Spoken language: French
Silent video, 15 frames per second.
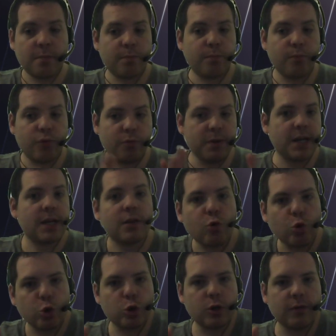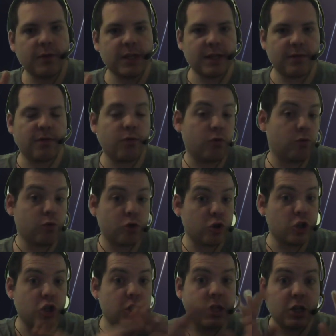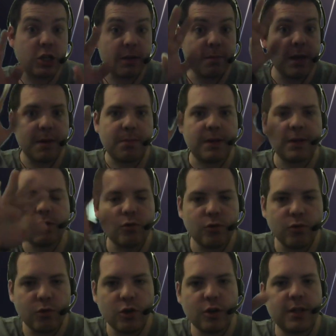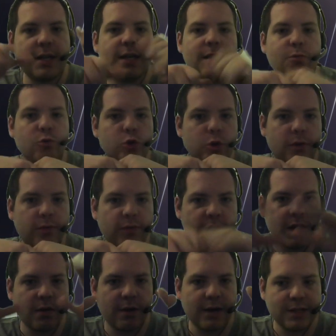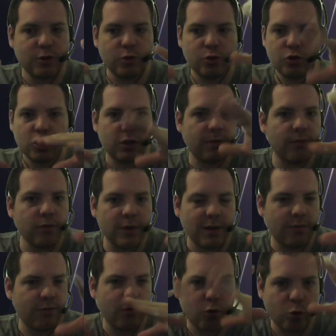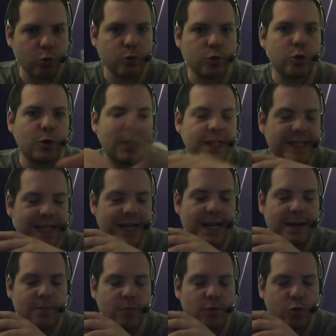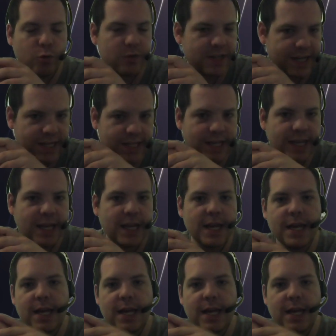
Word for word: pour bien être conscient vis-à-vis de tous, je n'ai jamais, parce qu'il y en a qui ont surfé là-dessus, j'ai vu des faux comptes sur Instagram me contacter,